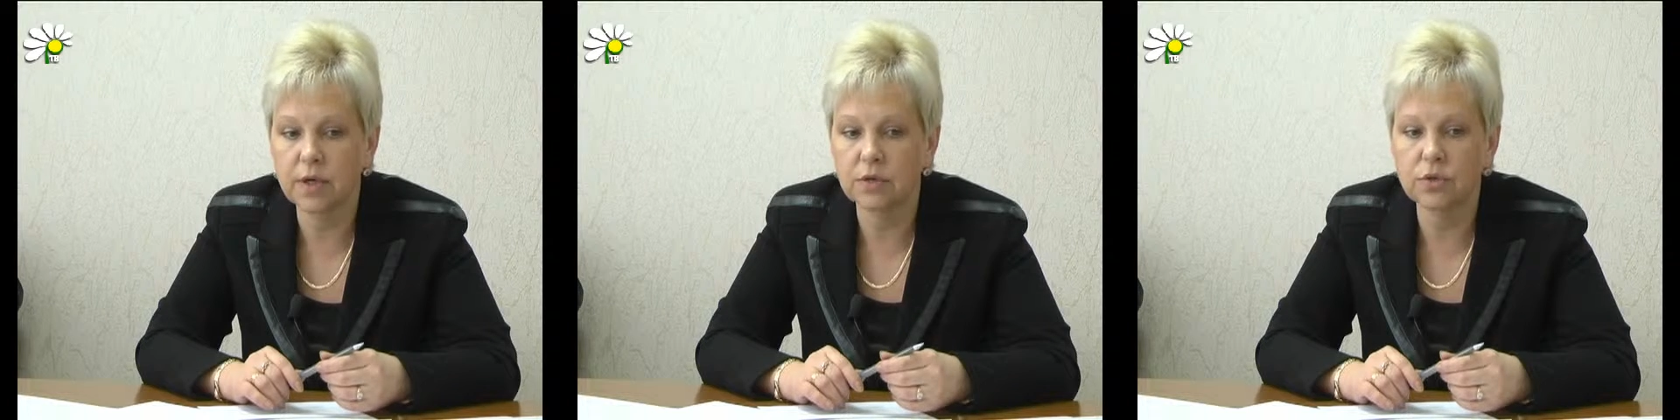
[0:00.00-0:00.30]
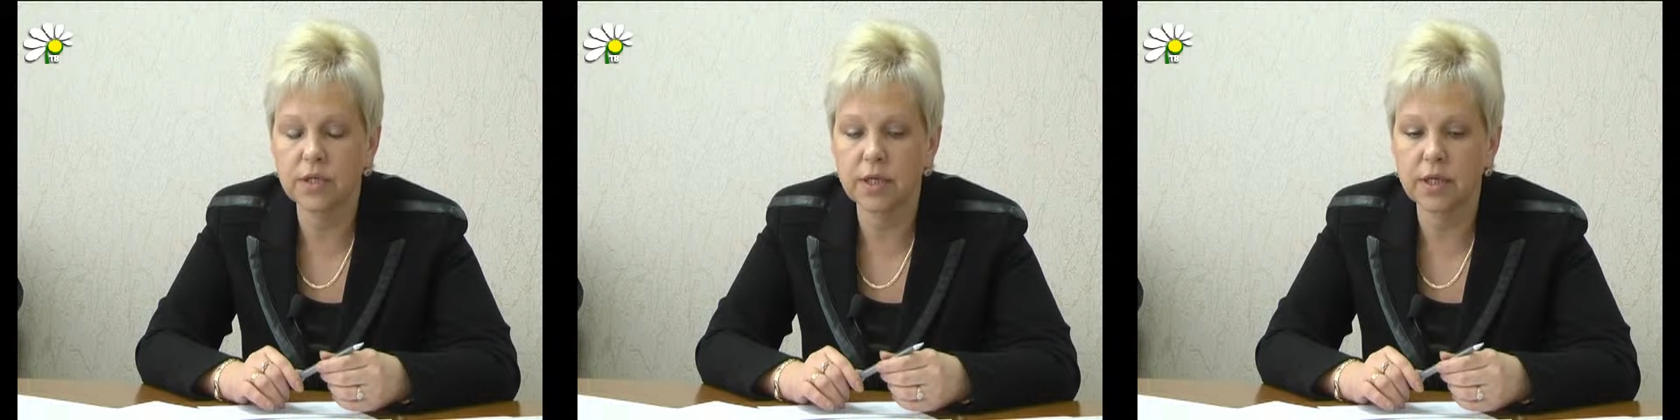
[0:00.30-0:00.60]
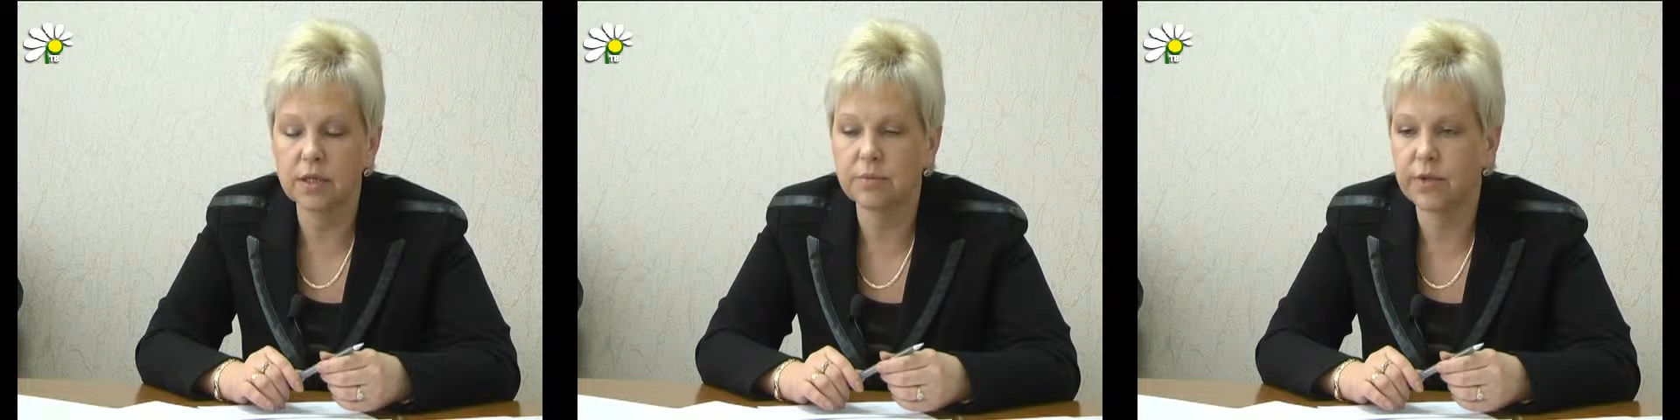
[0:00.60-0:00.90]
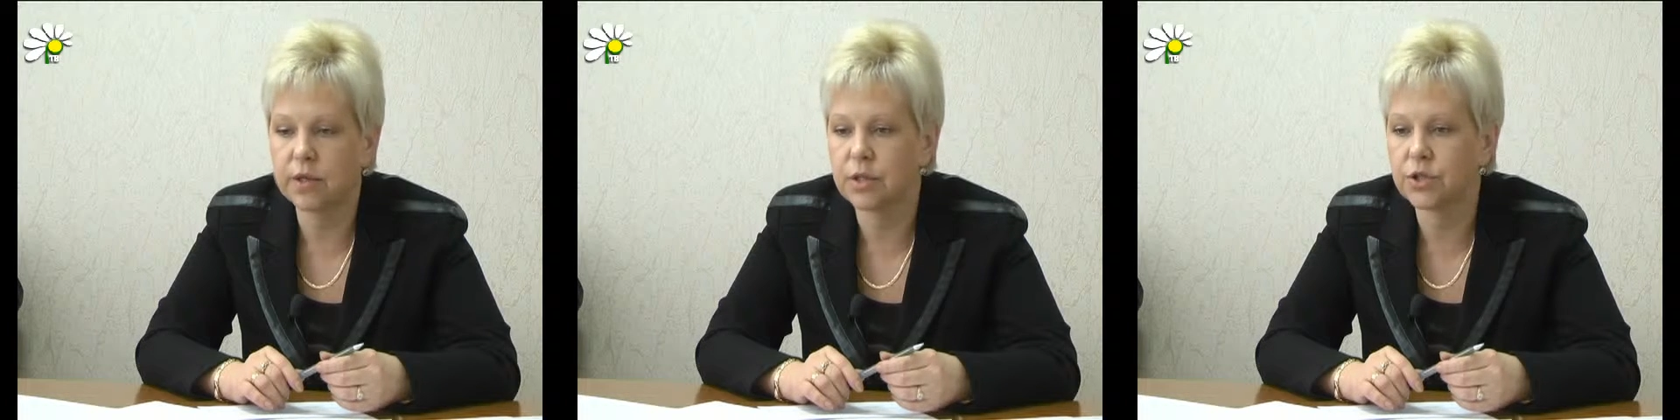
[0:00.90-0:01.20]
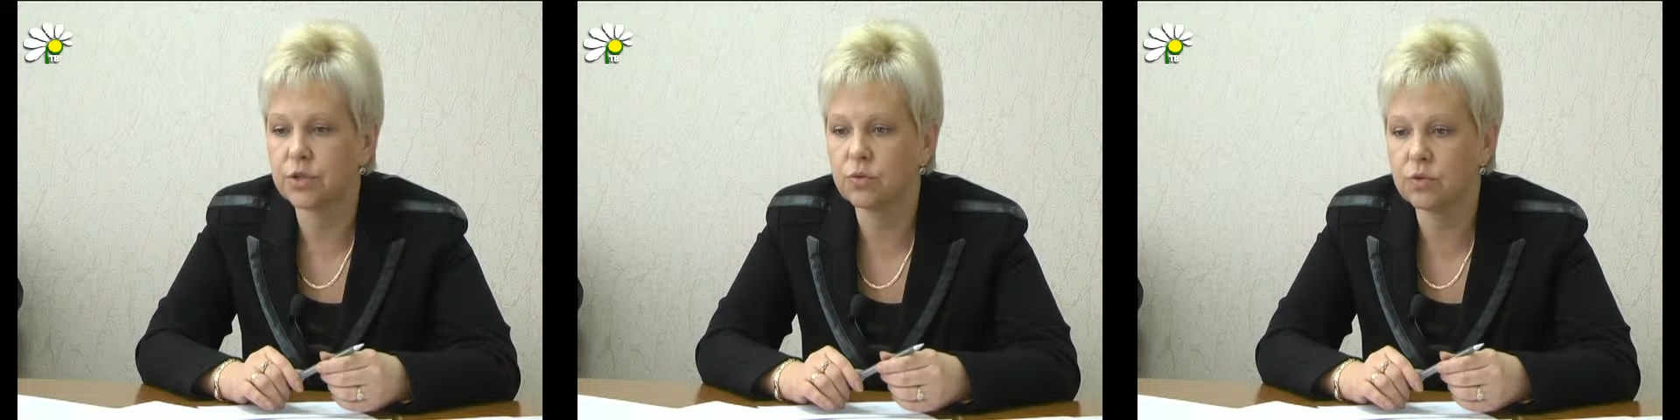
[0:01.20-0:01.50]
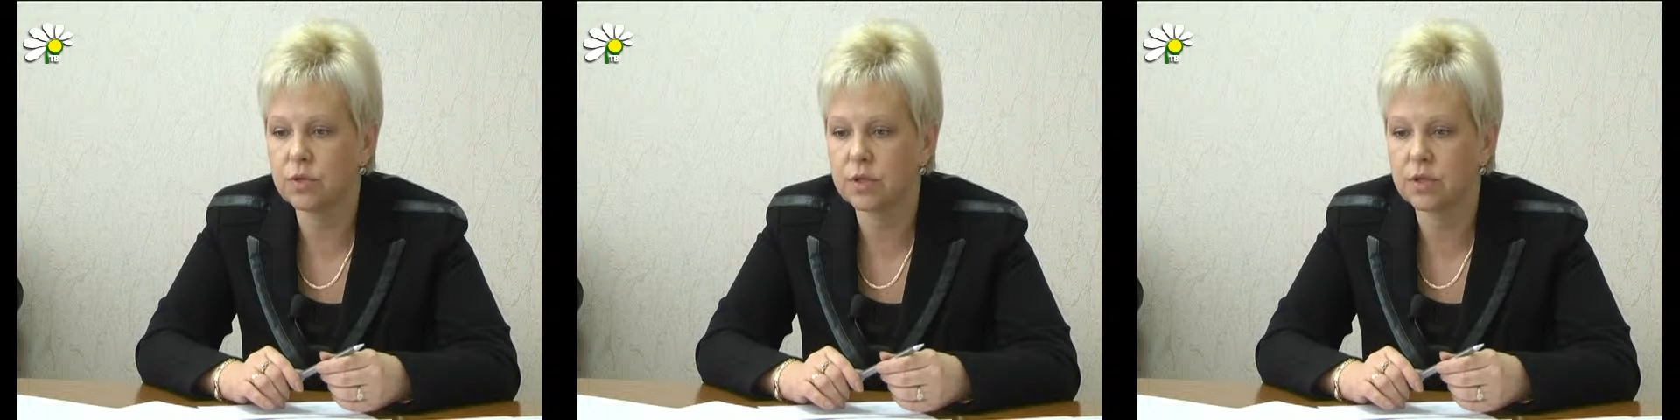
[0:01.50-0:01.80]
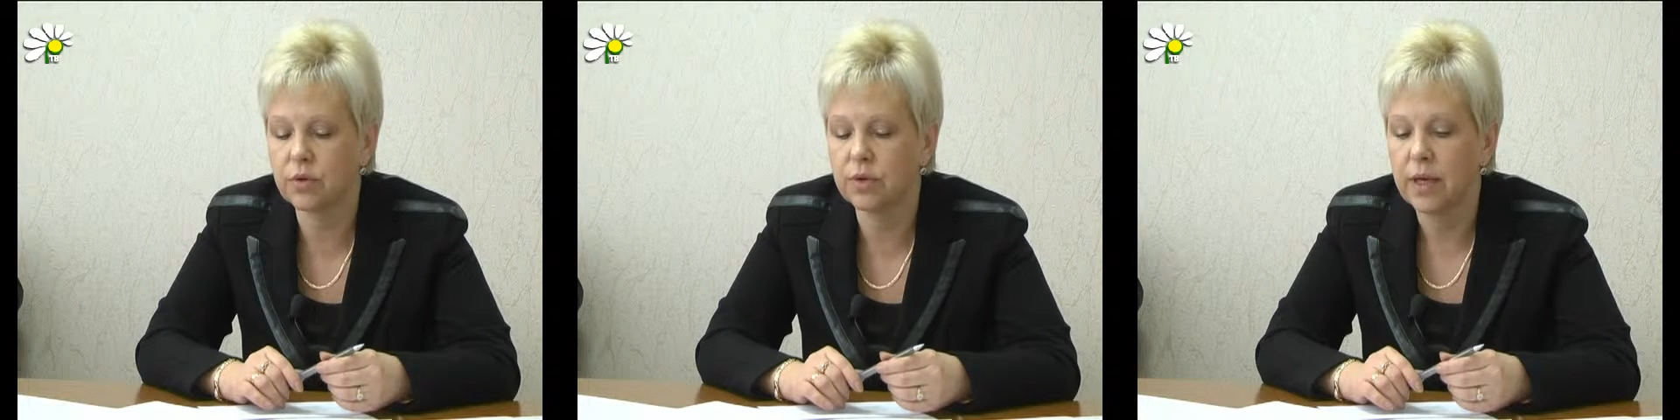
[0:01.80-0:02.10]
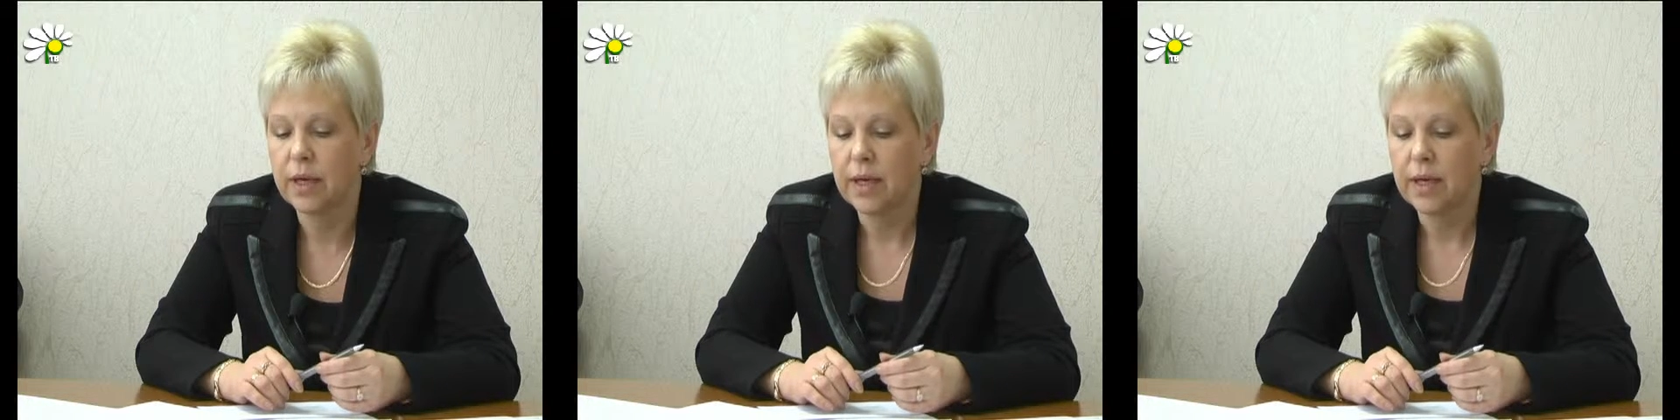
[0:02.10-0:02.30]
которые стоят перед нашей отраслью.